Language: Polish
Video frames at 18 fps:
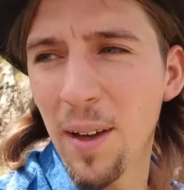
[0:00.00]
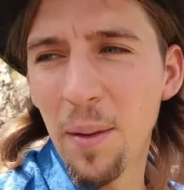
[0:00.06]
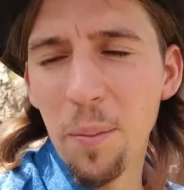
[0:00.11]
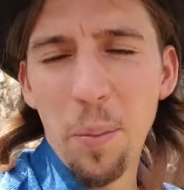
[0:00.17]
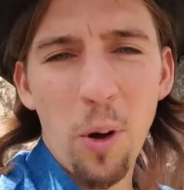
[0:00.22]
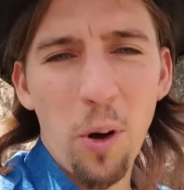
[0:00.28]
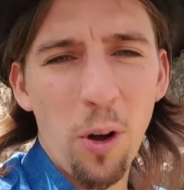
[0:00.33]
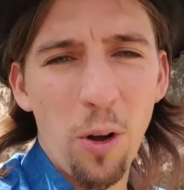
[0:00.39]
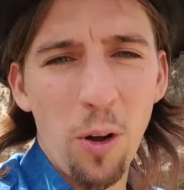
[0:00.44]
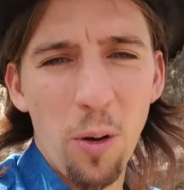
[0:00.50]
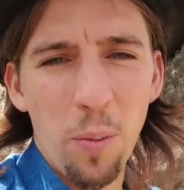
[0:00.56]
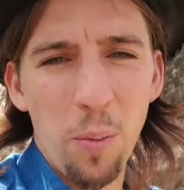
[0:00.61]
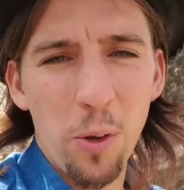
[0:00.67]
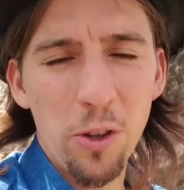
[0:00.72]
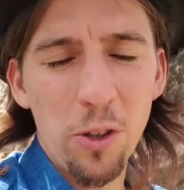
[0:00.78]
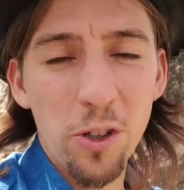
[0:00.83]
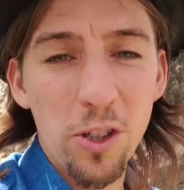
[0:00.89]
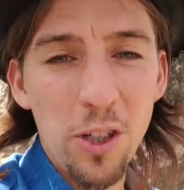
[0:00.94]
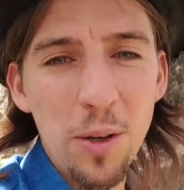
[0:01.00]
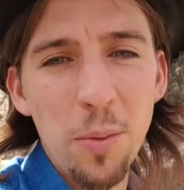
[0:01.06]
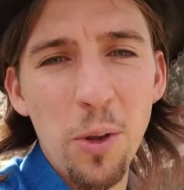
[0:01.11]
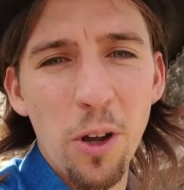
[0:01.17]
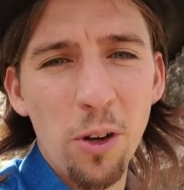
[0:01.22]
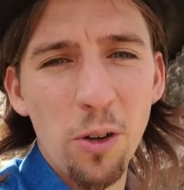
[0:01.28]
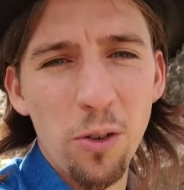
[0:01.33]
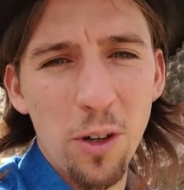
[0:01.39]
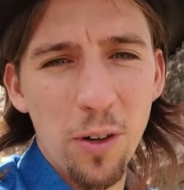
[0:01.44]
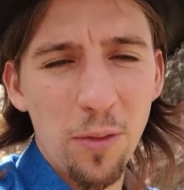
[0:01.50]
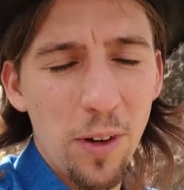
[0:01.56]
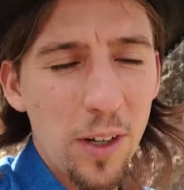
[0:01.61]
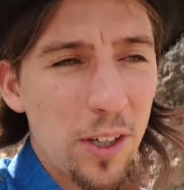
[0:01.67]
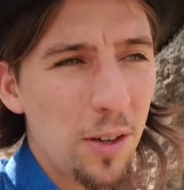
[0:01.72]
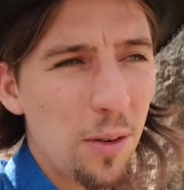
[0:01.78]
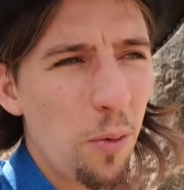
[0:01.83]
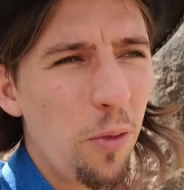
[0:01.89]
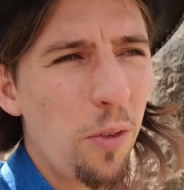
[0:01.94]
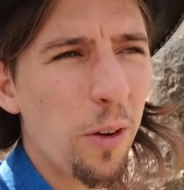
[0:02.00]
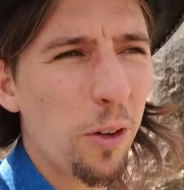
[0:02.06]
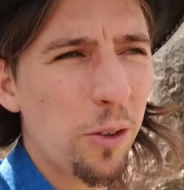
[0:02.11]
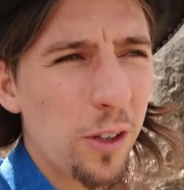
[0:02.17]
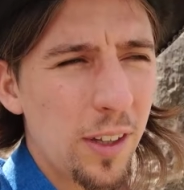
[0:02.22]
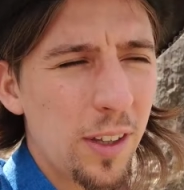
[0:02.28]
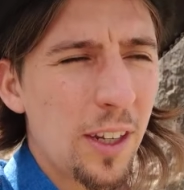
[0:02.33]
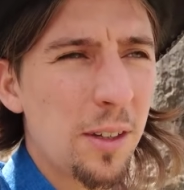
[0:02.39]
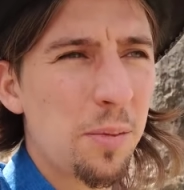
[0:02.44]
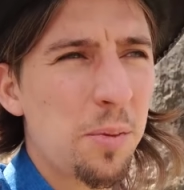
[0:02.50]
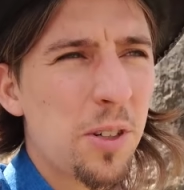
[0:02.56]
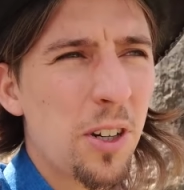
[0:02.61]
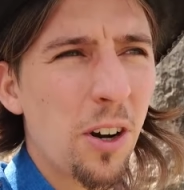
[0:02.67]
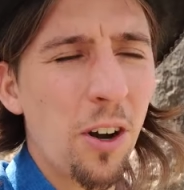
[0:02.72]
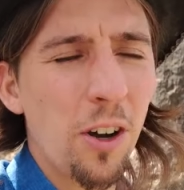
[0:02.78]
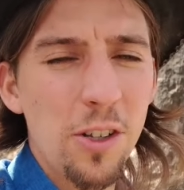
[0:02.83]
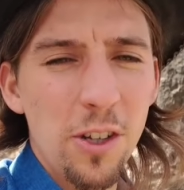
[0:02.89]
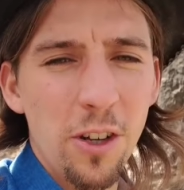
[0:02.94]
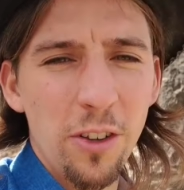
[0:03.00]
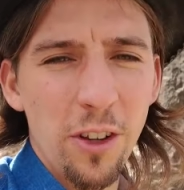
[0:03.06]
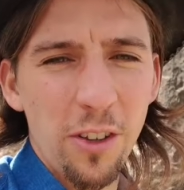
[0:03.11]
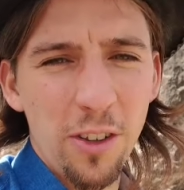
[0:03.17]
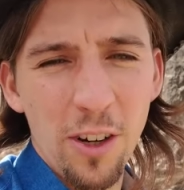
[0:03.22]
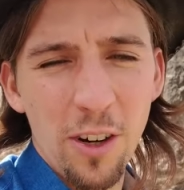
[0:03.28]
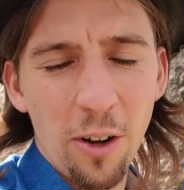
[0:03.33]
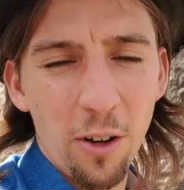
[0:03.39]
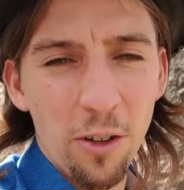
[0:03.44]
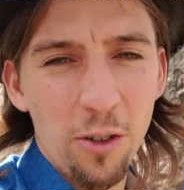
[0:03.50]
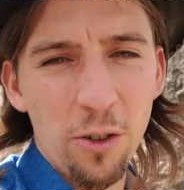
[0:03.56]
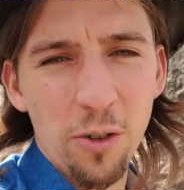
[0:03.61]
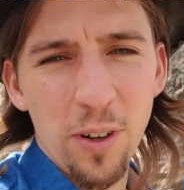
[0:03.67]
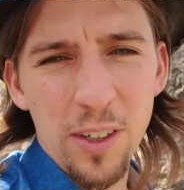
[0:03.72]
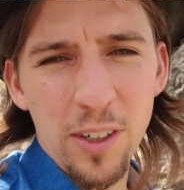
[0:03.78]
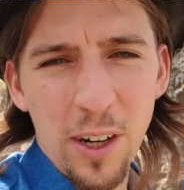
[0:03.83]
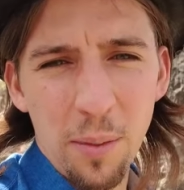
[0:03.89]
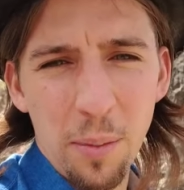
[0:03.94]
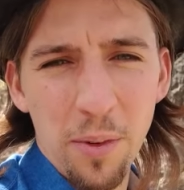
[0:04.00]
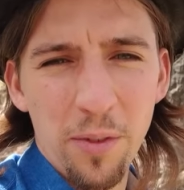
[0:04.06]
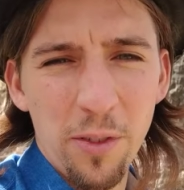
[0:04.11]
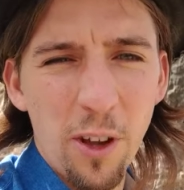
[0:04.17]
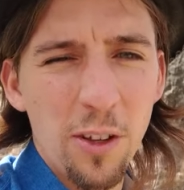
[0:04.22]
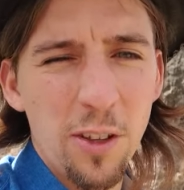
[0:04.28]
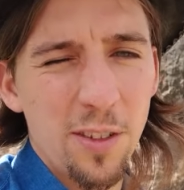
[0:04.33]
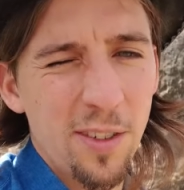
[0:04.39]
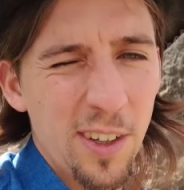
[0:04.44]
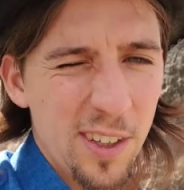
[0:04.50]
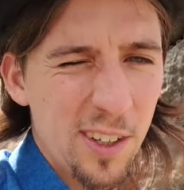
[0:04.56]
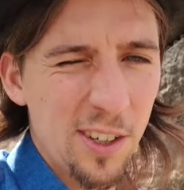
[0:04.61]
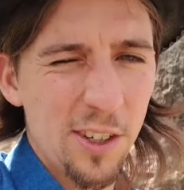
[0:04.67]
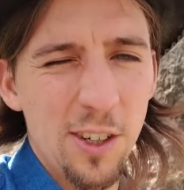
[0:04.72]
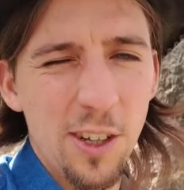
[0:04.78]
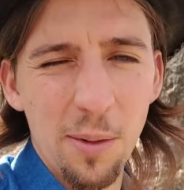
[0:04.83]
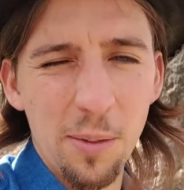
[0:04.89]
bo, bo to zimno, o którym właśnie mówią, które teraz przychodzi, ono tylko odczuwasz jakby w nocy, więc jeśli